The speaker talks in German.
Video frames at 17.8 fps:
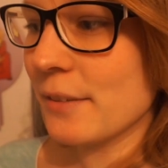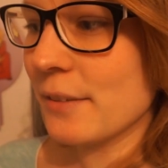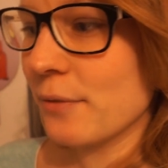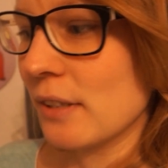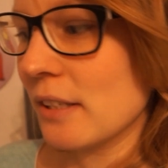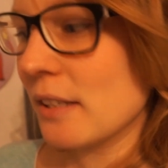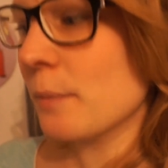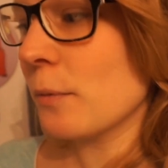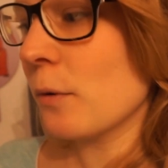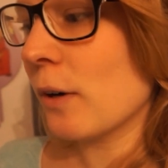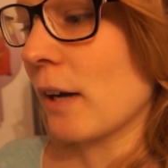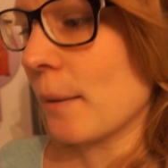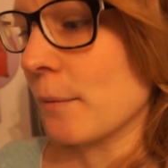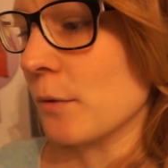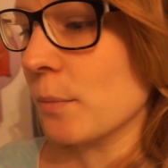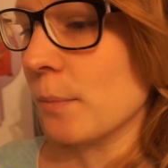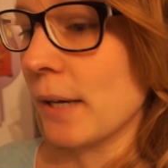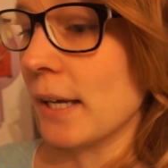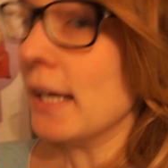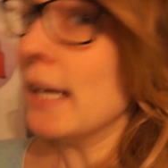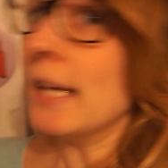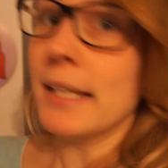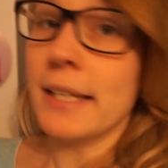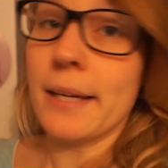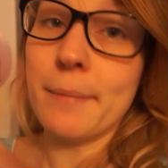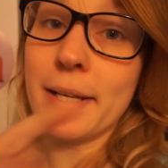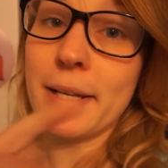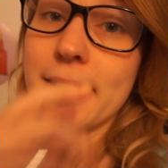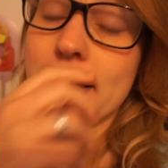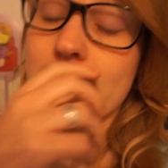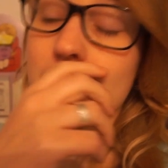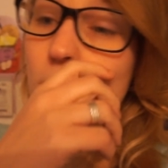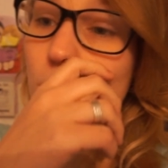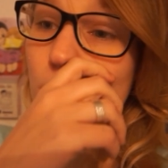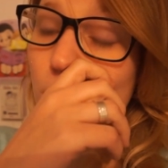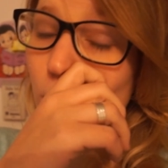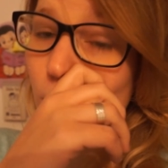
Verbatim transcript: finde das Programm super. Ich habe letztens auch einen,